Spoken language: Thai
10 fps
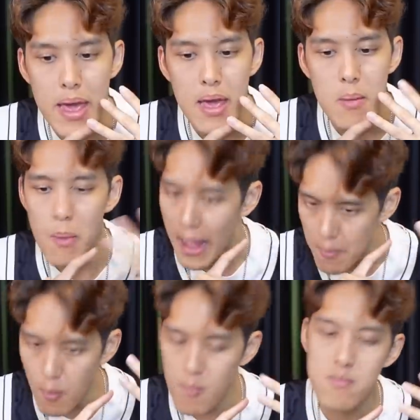ดีอ่ะ
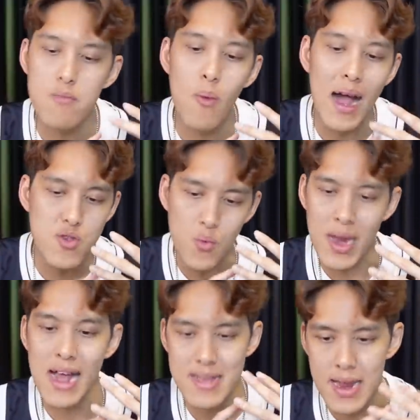ผมว่าสุวิท
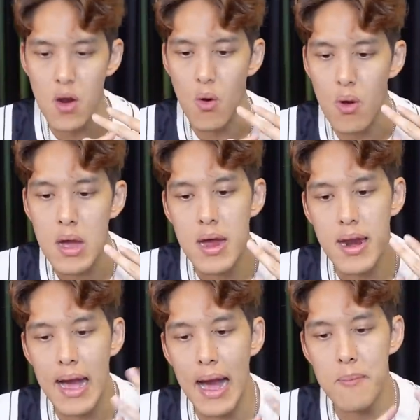ย์อาจจะได้ลง
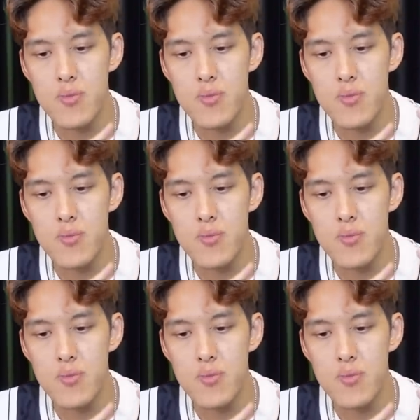นะครับ